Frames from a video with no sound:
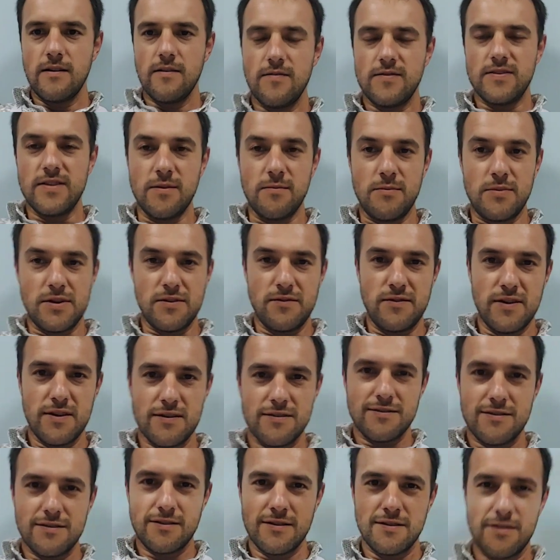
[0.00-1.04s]
Всем
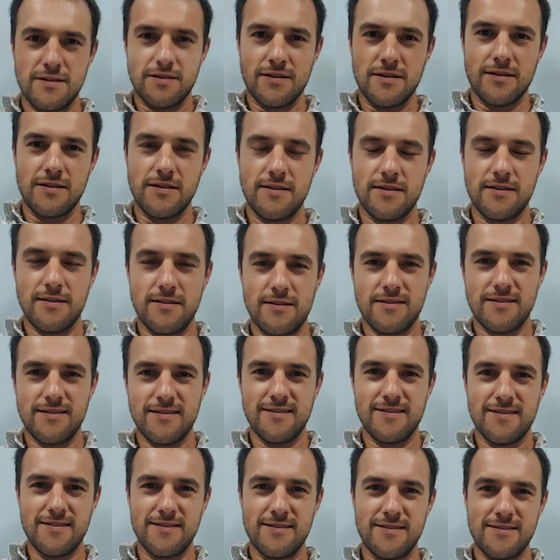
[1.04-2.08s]
привет!
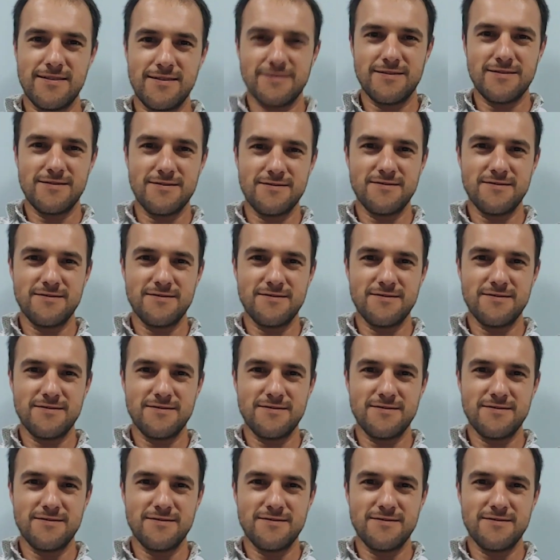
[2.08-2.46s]
Э,